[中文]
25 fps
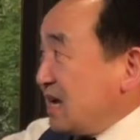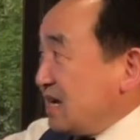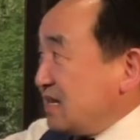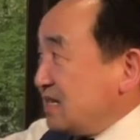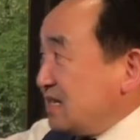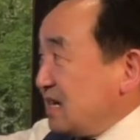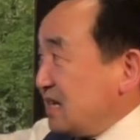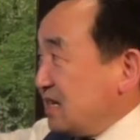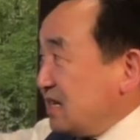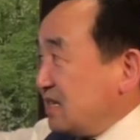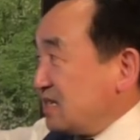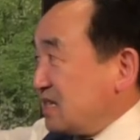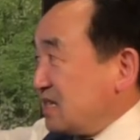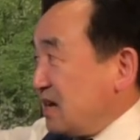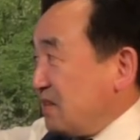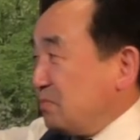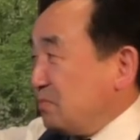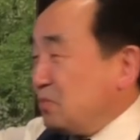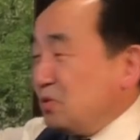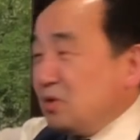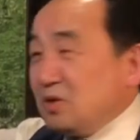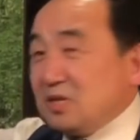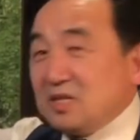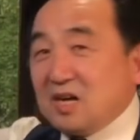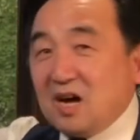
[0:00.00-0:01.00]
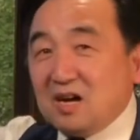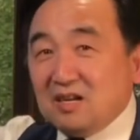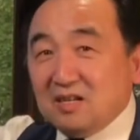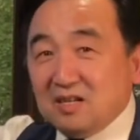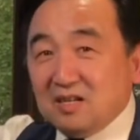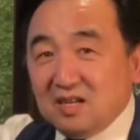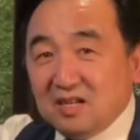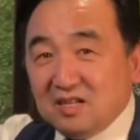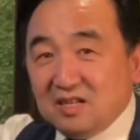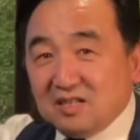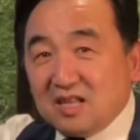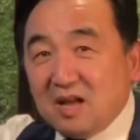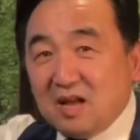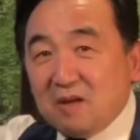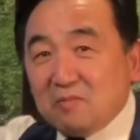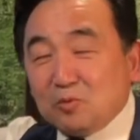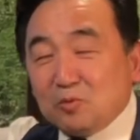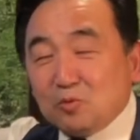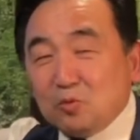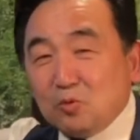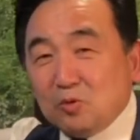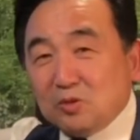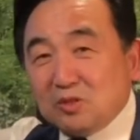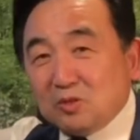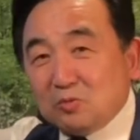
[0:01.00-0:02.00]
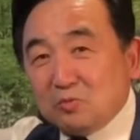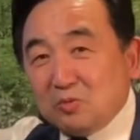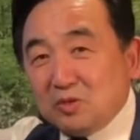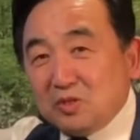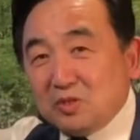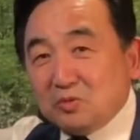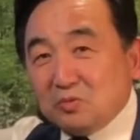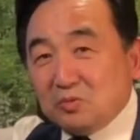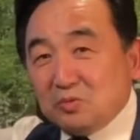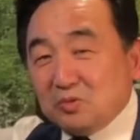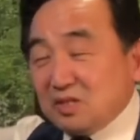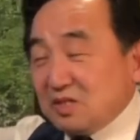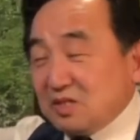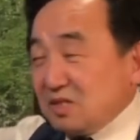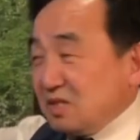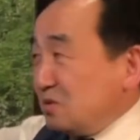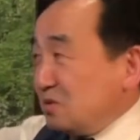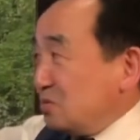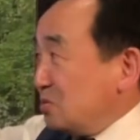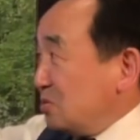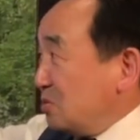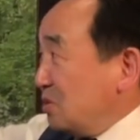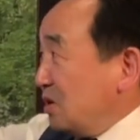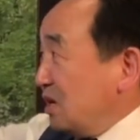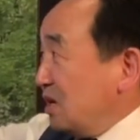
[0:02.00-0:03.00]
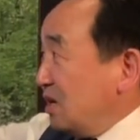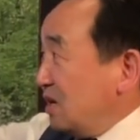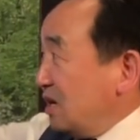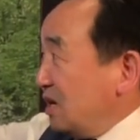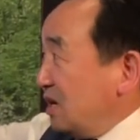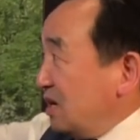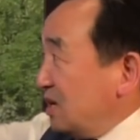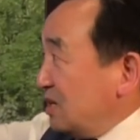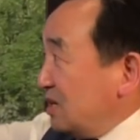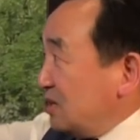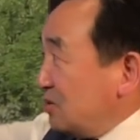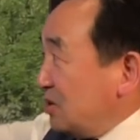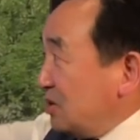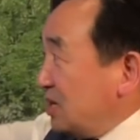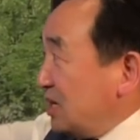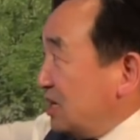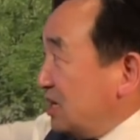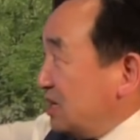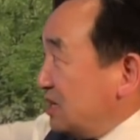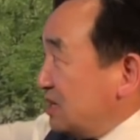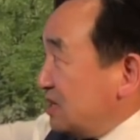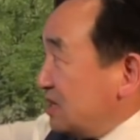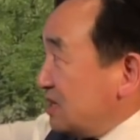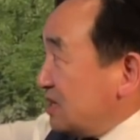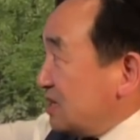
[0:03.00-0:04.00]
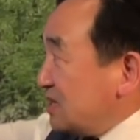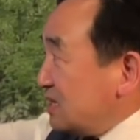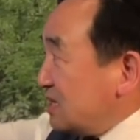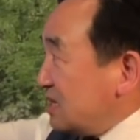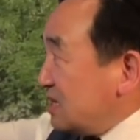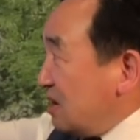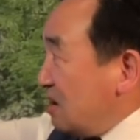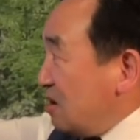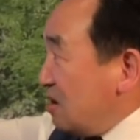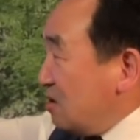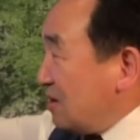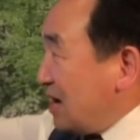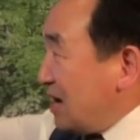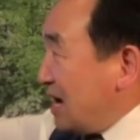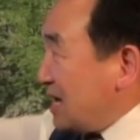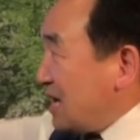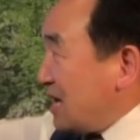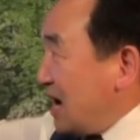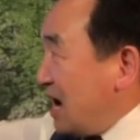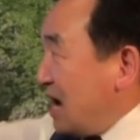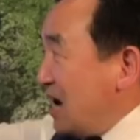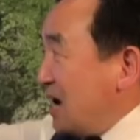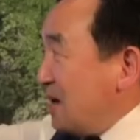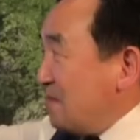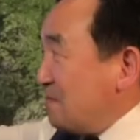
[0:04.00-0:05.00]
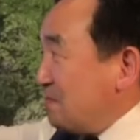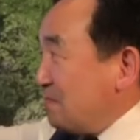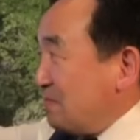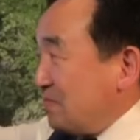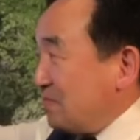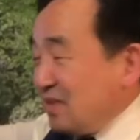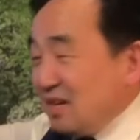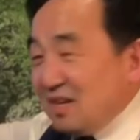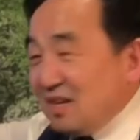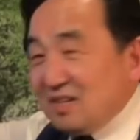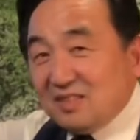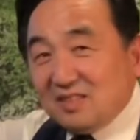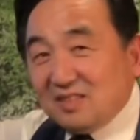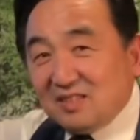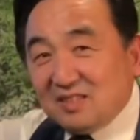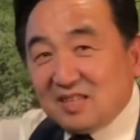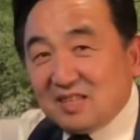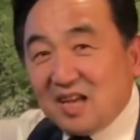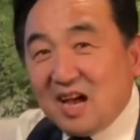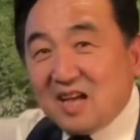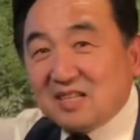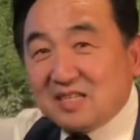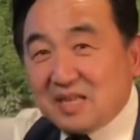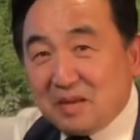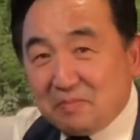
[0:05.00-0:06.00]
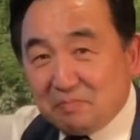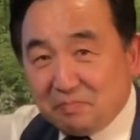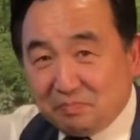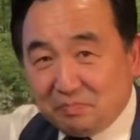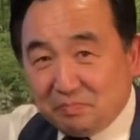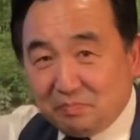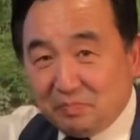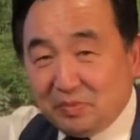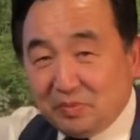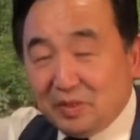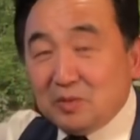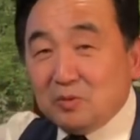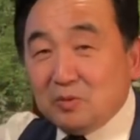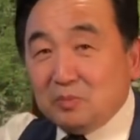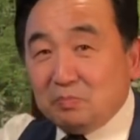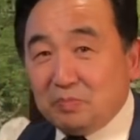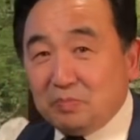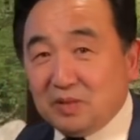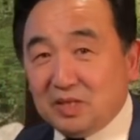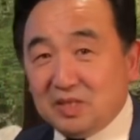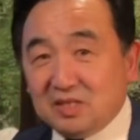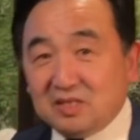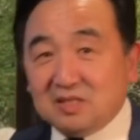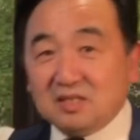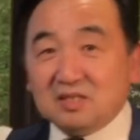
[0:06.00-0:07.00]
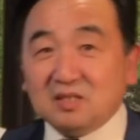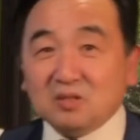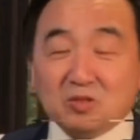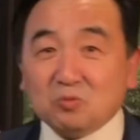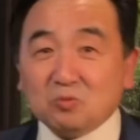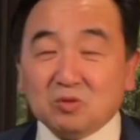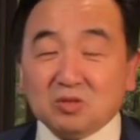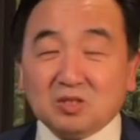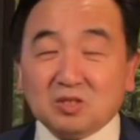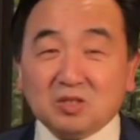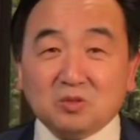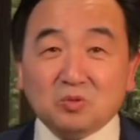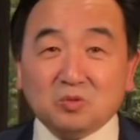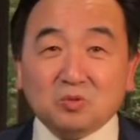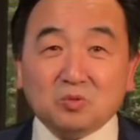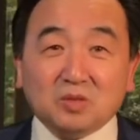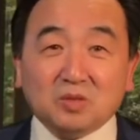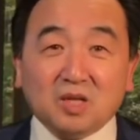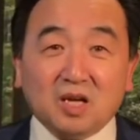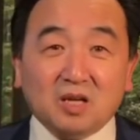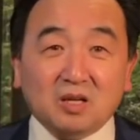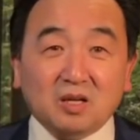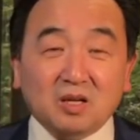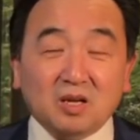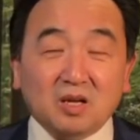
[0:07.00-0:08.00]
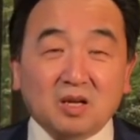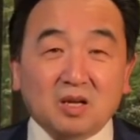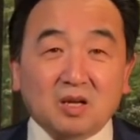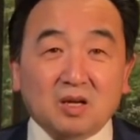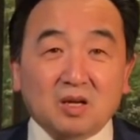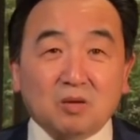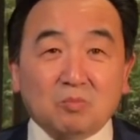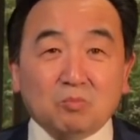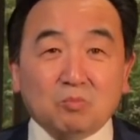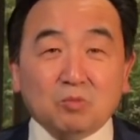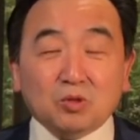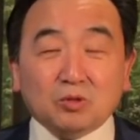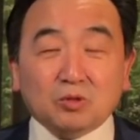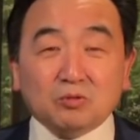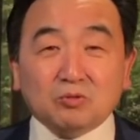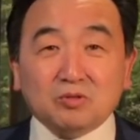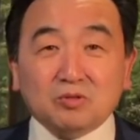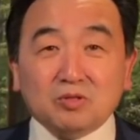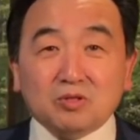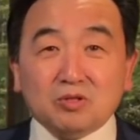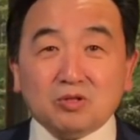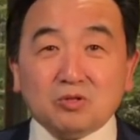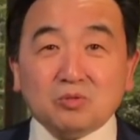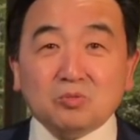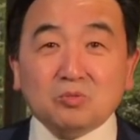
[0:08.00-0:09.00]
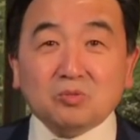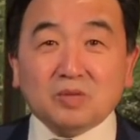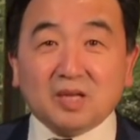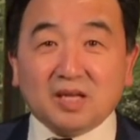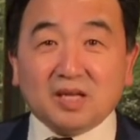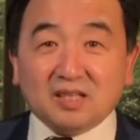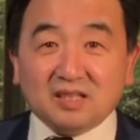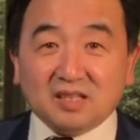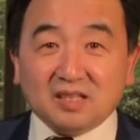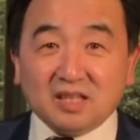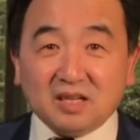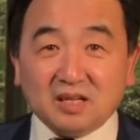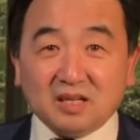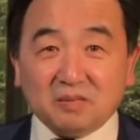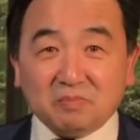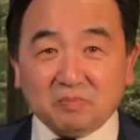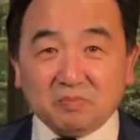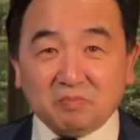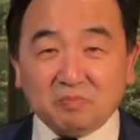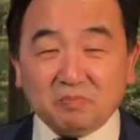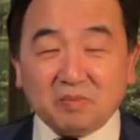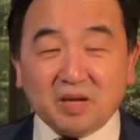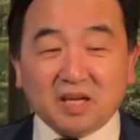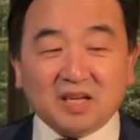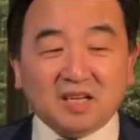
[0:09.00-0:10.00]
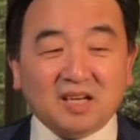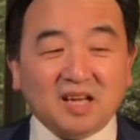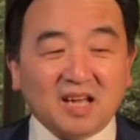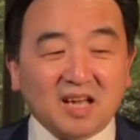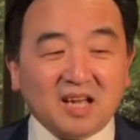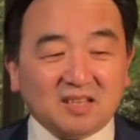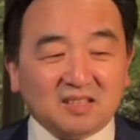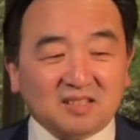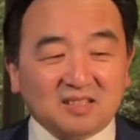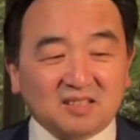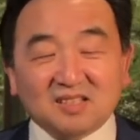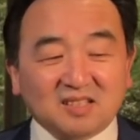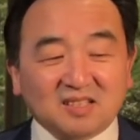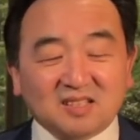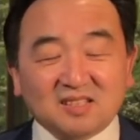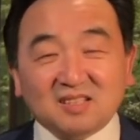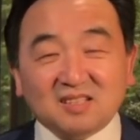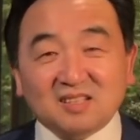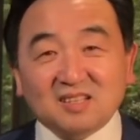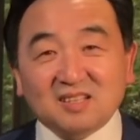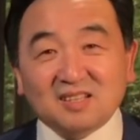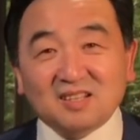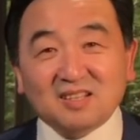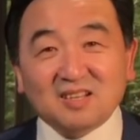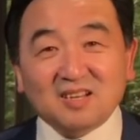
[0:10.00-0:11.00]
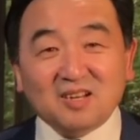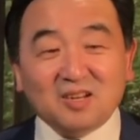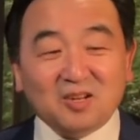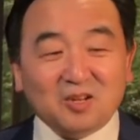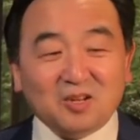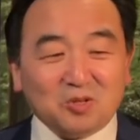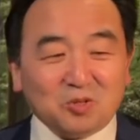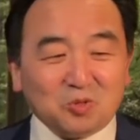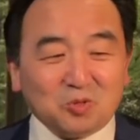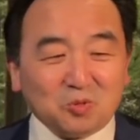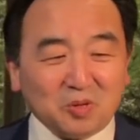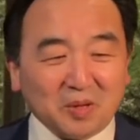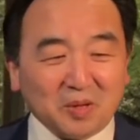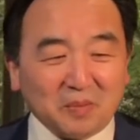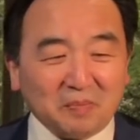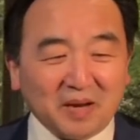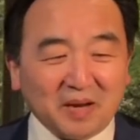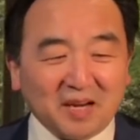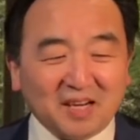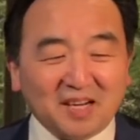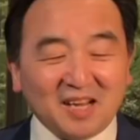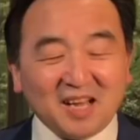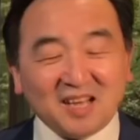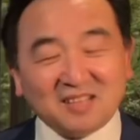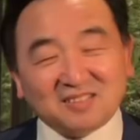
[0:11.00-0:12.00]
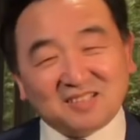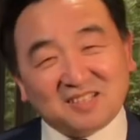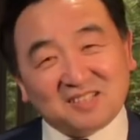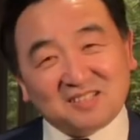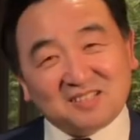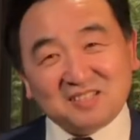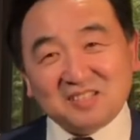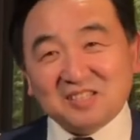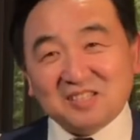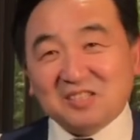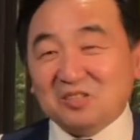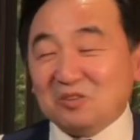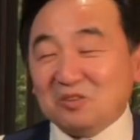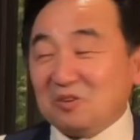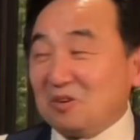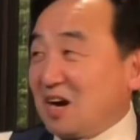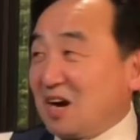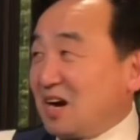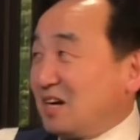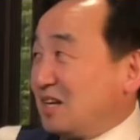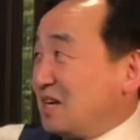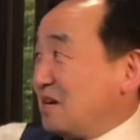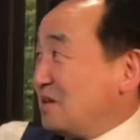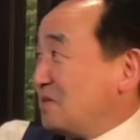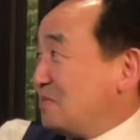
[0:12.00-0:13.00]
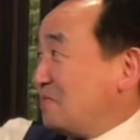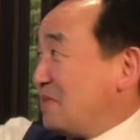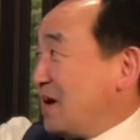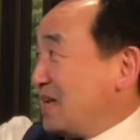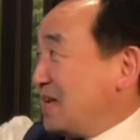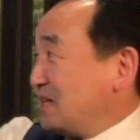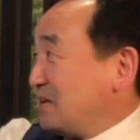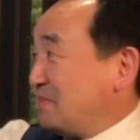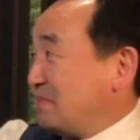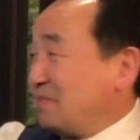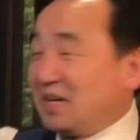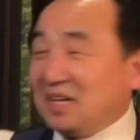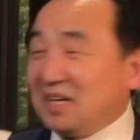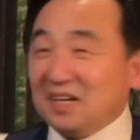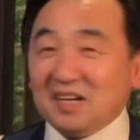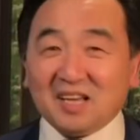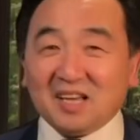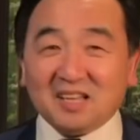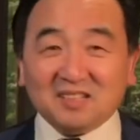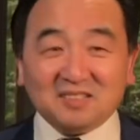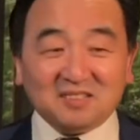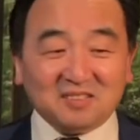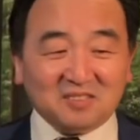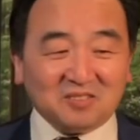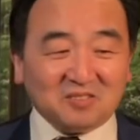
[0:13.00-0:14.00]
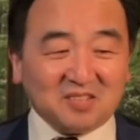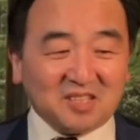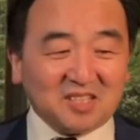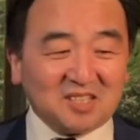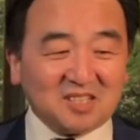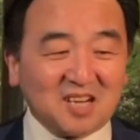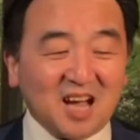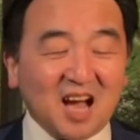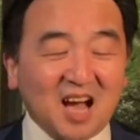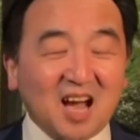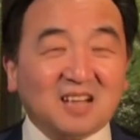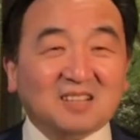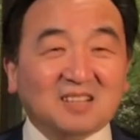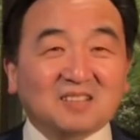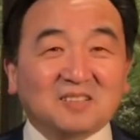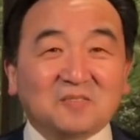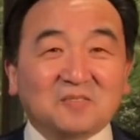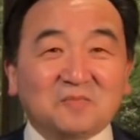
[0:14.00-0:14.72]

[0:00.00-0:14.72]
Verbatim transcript: 这个山坡上，他们过着贵族的生活，所以在后来他他在比比试的过程中呢，莫顿输给了那个陪练的人，输给陪练的人一扭脸，他就把那陪练的人就给杀了，